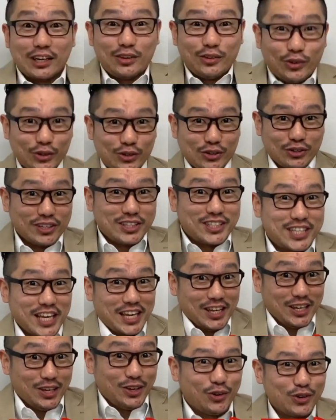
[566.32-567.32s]
ネル登録
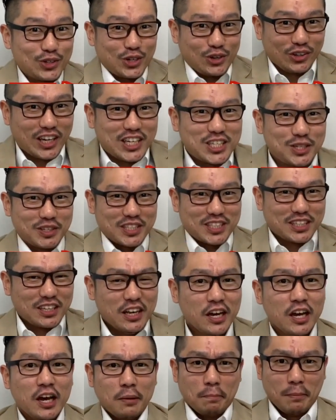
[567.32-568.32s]
ぜひよろしくお願いしま
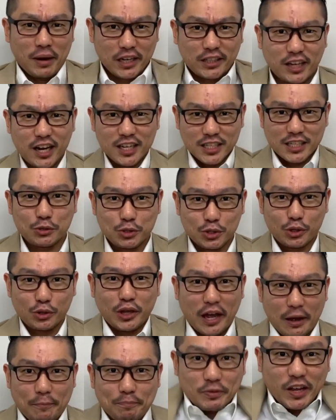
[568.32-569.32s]
す。また明日の
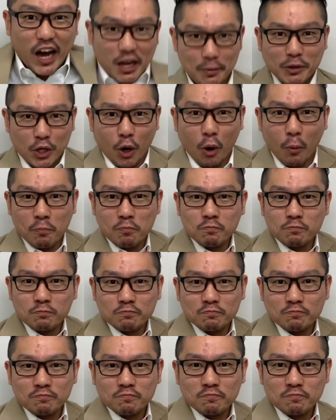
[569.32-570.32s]
授業で会いましょう。